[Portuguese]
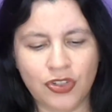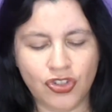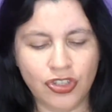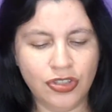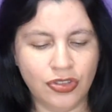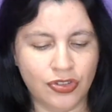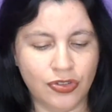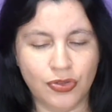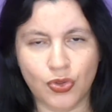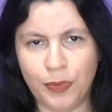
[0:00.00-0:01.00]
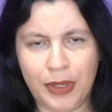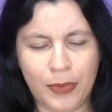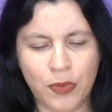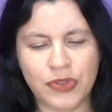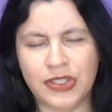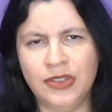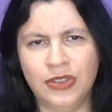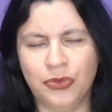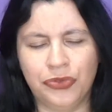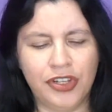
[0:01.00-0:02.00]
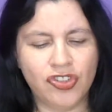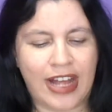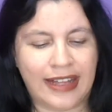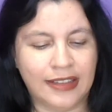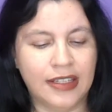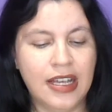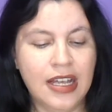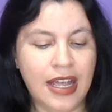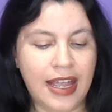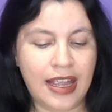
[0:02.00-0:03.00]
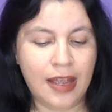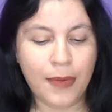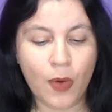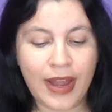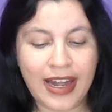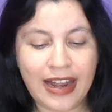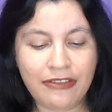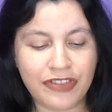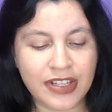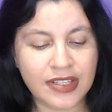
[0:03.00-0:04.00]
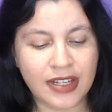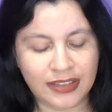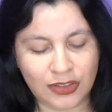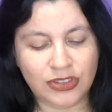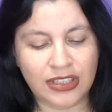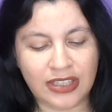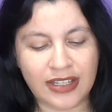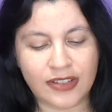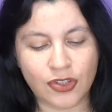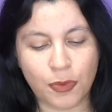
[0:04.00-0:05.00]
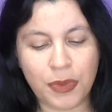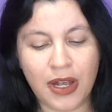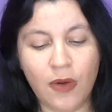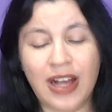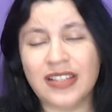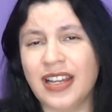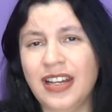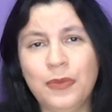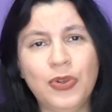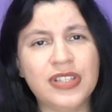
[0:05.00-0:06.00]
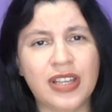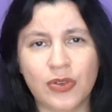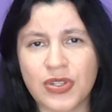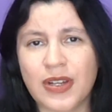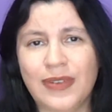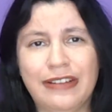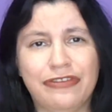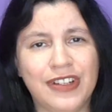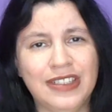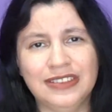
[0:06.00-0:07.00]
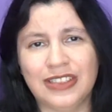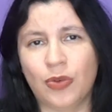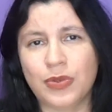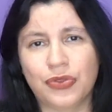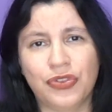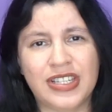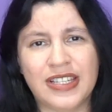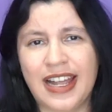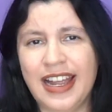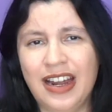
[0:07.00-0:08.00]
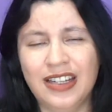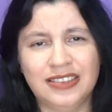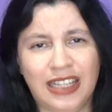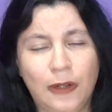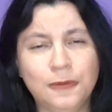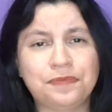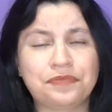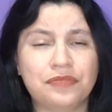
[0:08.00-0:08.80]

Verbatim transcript: de, de, super bonzinho que não fez nada. É, bom, ele avisa, né? Então tem, tem esse espião. A Sarem, é muito sem noção, levanta como se fosse ela e tal.